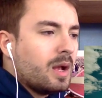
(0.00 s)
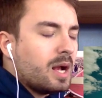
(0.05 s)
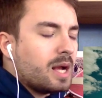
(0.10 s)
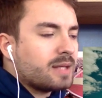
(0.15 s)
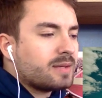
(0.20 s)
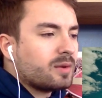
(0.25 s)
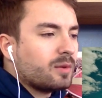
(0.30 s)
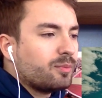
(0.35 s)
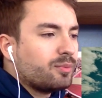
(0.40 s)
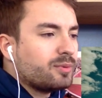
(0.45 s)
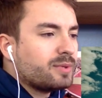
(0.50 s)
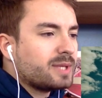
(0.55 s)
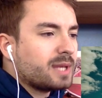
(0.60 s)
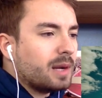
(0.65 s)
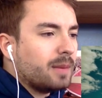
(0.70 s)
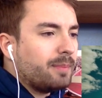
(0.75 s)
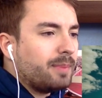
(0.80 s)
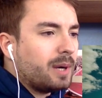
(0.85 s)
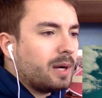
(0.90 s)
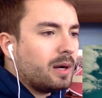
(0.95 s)
Elles sont plus
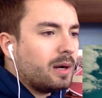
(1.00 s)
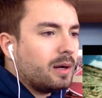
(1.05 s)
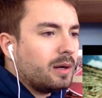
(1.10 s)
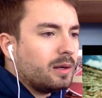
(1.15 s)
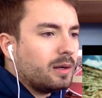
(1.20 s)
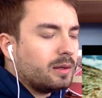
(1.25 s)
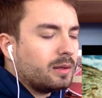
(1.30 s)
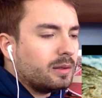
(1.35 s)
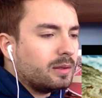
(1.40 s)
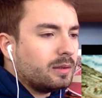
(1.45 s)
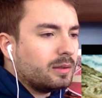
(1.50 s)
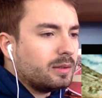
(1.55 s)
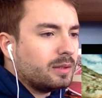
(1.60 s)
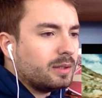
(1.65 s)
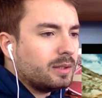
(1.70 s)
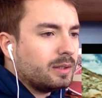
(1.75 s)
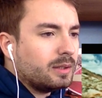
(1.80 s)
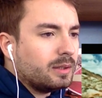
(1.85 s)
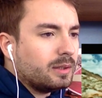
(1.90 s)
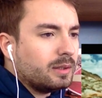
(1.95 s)
sympas, euh,
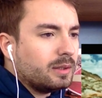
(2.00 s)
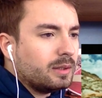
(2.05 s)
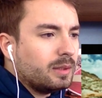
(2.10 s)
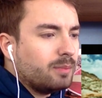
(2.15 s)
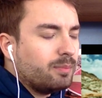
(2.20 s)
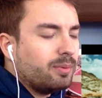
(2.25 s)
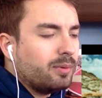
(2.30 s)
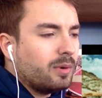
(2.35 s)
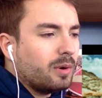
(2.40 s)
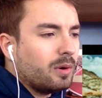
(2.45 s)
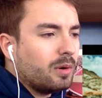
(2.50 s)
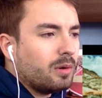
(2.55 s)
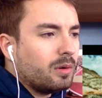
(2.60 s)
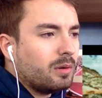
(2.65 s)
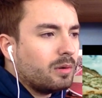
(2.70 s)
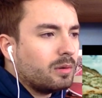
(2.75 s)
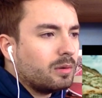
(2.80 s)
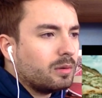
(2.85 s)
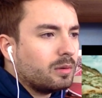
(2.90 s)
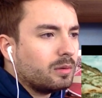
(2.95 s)
les, les,
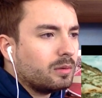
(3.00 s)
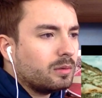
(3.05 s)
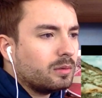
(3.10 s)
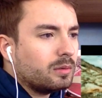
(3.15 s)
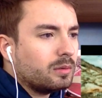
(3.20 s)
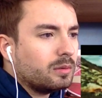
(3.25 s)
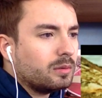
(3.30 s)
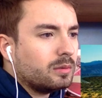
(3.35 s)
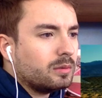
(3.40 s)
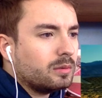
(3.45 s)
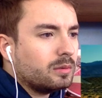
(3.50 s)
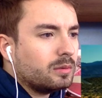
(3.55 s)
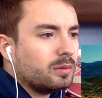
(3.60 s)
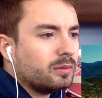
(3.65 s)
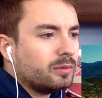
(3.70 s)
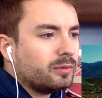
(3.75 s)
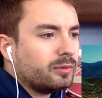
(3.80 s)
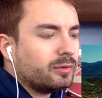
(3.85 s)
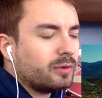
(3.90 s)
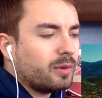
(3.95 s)
plans
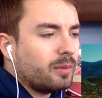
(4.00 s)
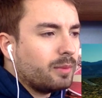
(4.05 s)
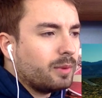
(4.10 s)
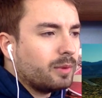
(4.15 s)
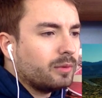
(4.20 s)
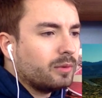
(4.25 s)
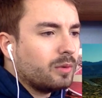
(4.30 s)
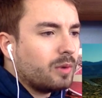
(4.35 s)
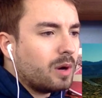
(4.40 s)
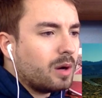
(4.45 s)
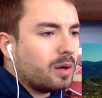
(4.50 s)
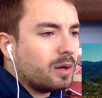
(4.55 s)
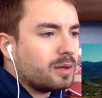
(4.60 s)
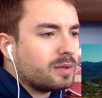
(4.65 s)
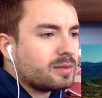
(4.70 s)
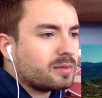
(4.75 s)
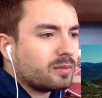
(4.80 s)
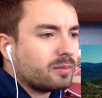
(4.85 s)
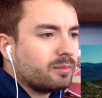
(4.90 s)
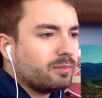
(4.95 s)
sans bande noire
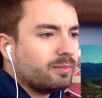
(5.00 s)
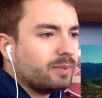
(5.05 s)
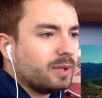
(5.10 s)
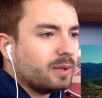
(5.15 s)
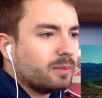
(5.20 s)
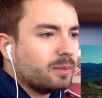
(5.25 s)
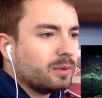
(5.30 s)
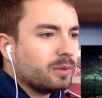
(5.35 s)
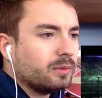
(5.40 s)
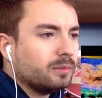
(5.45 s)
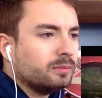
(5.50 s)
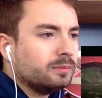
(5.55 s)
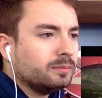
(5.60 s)
là, ils sont bien mieux.